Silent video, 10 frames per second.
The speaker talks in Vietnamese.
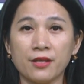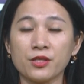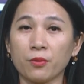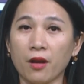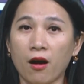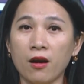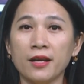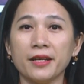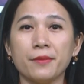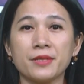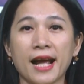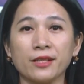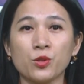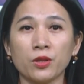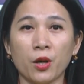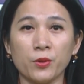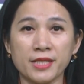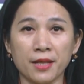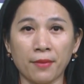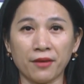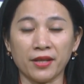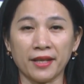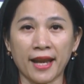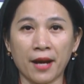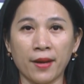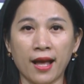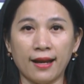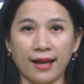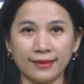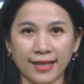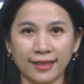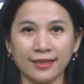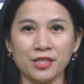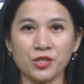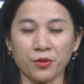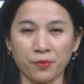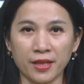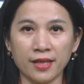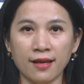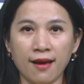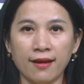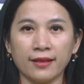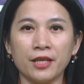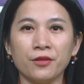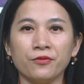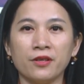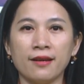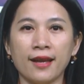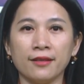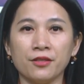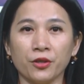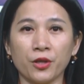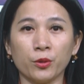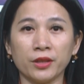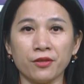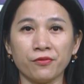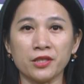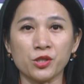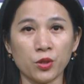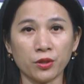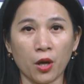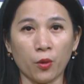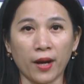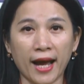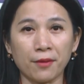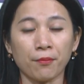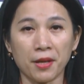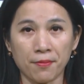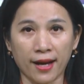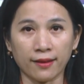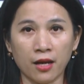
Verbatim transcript: Trong đó, điểm sáng xuất khẩu dệt may Việt Nam là tại thị trường Mỹ, khi vươn lên đứng đầu thị phần xuất khẩu hàng may mặc,